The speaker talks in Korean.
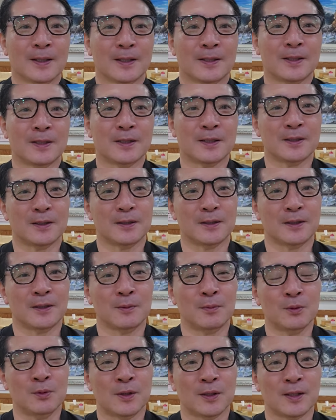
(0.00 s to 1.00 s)
그래서
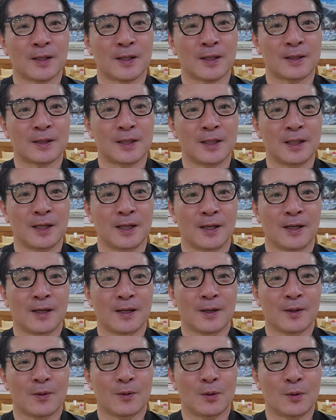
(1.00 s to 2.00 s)
여러분들과 같이
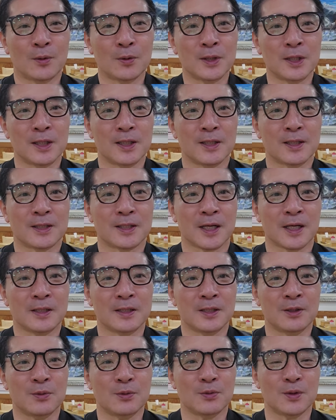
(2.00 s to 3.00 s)
오로지
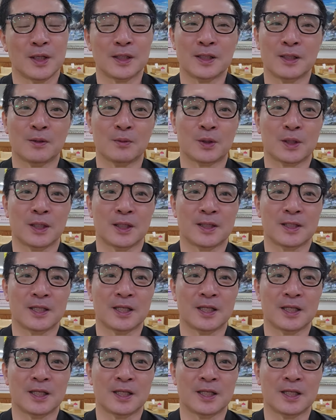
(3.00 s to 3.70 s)
좌회전, 외전 없이